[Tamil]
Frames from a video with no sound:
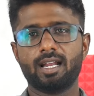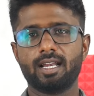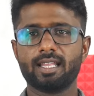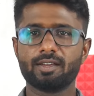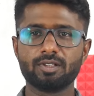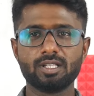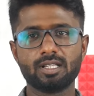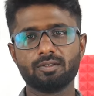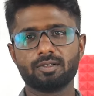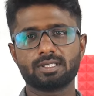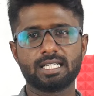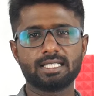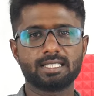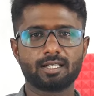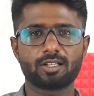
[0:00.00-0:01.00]
நீங்கள் வந்து இந்த
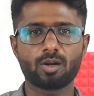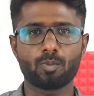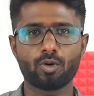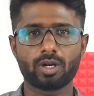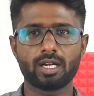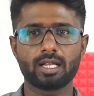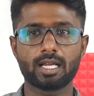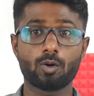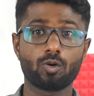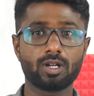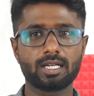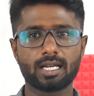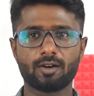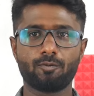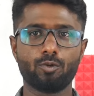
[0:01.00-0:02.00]
விவசாய சின்னத்தில் போட்டிடுங்க
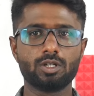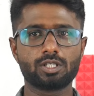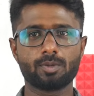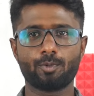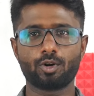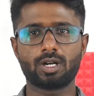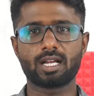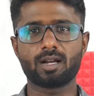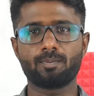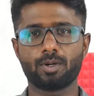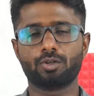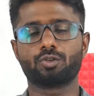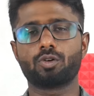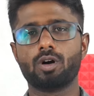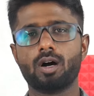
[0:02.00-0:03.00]
உங்களுக்கு நாங்கள் ஃபுல் சப்போர்ட் நாங்கள்
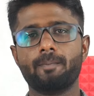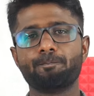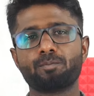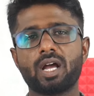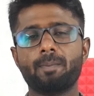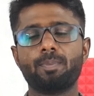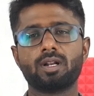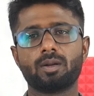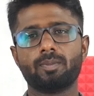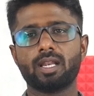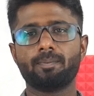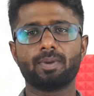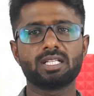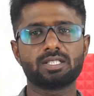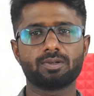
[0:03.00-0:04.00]
பண்ணுறோம் அப்படின்ற
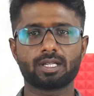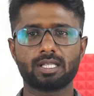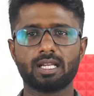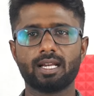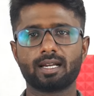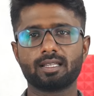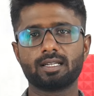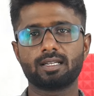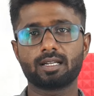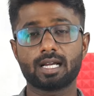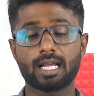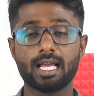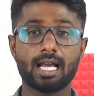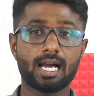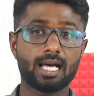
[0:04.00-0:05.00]
மாதிரி பேச்சுவார்த்தைகள் நடந்துகிட்டு
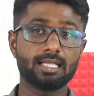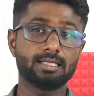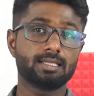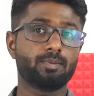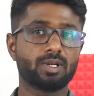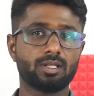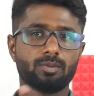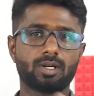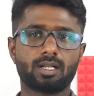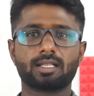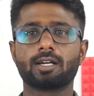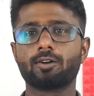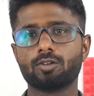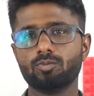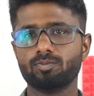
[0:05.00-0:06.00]
இருக்காங்க அது சம்மந்தமான
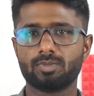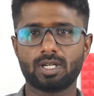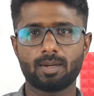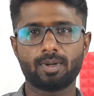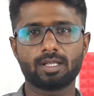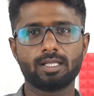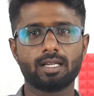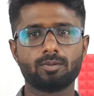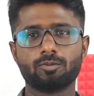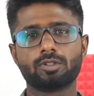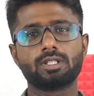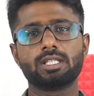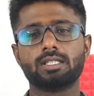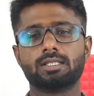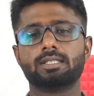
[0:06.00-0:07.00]
தகவலும் நம்மளுக்கு
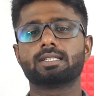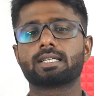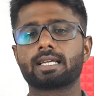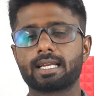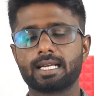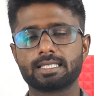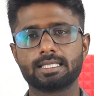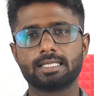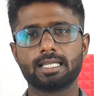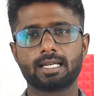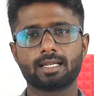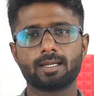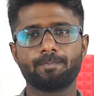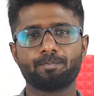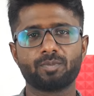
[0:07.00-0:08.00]
தினமும் வந்து கிடச்சிட்டு
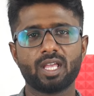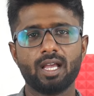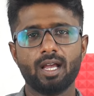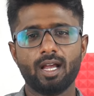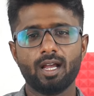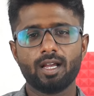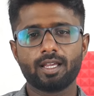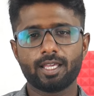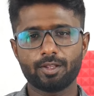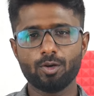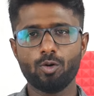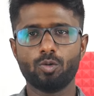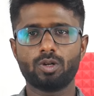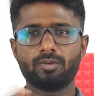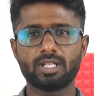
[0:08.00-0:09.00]
தான் இருக்குது
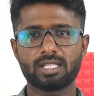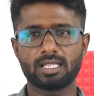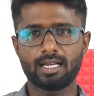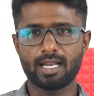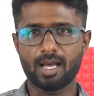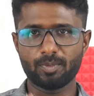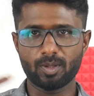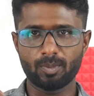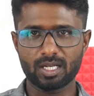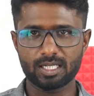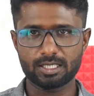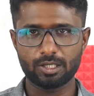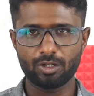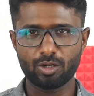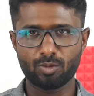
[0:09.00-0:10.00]
ஏதோ ஒரு விதத்தில் நாம் தமிழ்
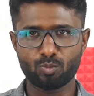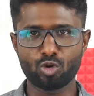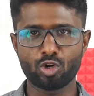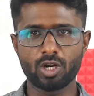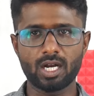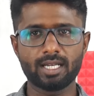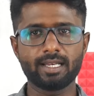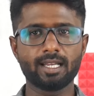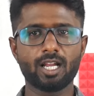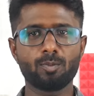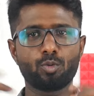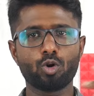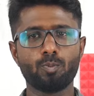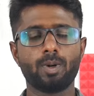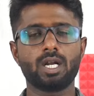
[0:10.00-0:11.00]
கட்சியின் முன்னாள்
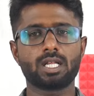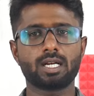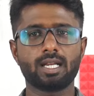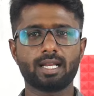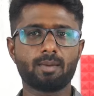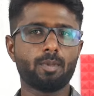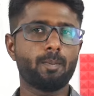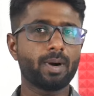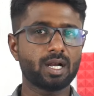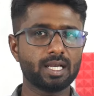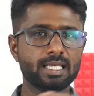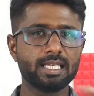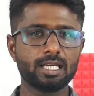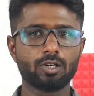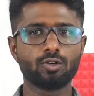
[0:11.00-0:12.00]
இந்நாள் பொறுப்பாளர்களை நம்ம
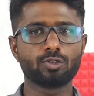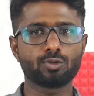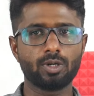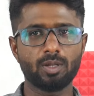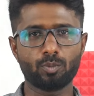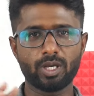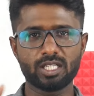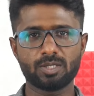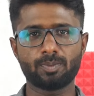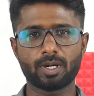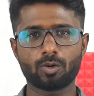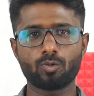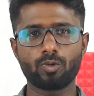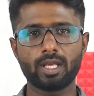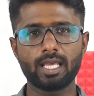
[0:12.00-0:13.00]
பக்கம் ஈர்க்கணும்னு சொல்லி முயற்சி
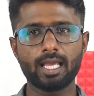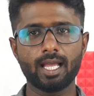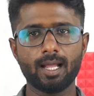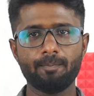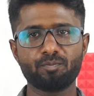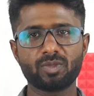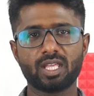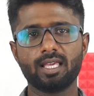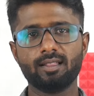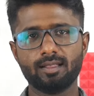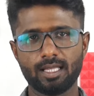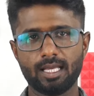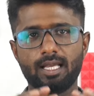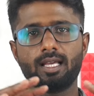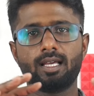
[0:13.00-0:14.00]
பண்ணக்கூடிய இந்த